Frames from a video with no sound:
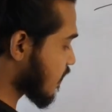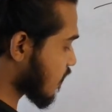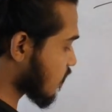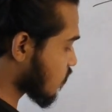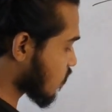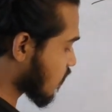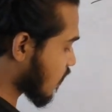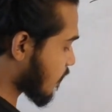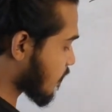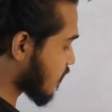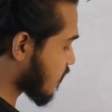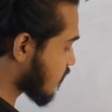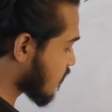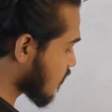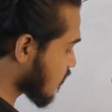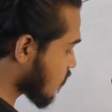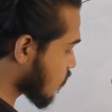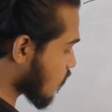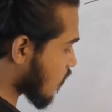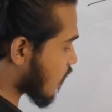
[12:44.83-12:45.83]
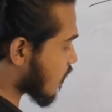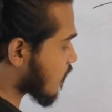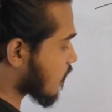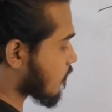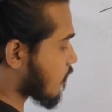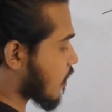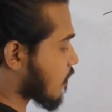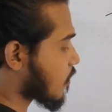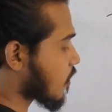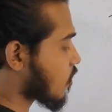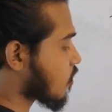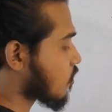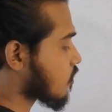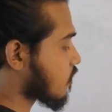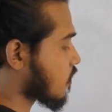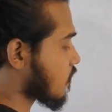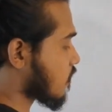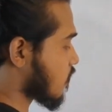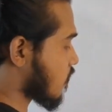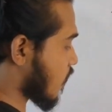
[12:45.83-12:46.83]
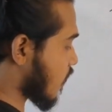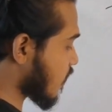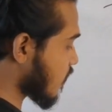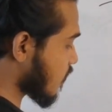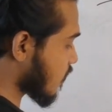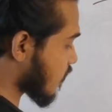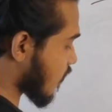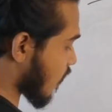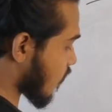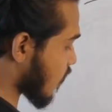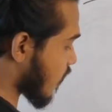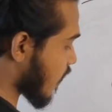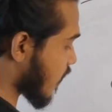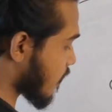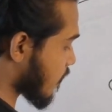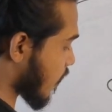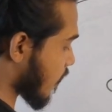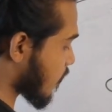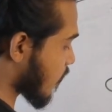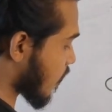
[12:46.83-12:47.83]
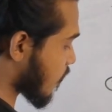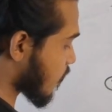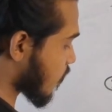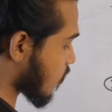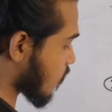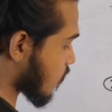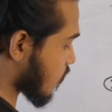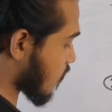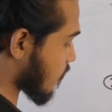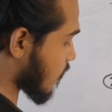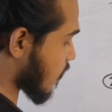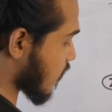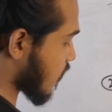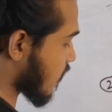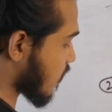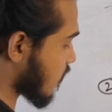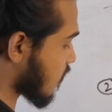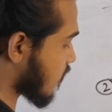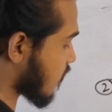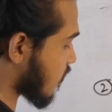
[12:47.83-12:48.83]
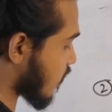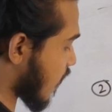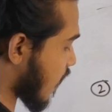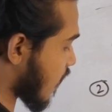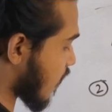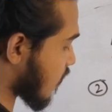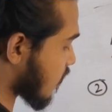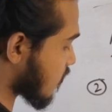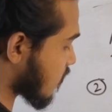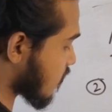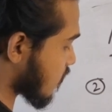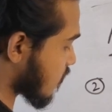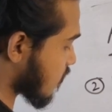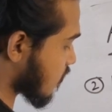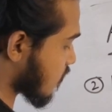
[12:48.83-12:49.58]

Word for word: এটা যদি আমি তৃতীয় আরেকভাবে করতে চাই তাহলে এভাবে আমি করতে পারি হি ডাজ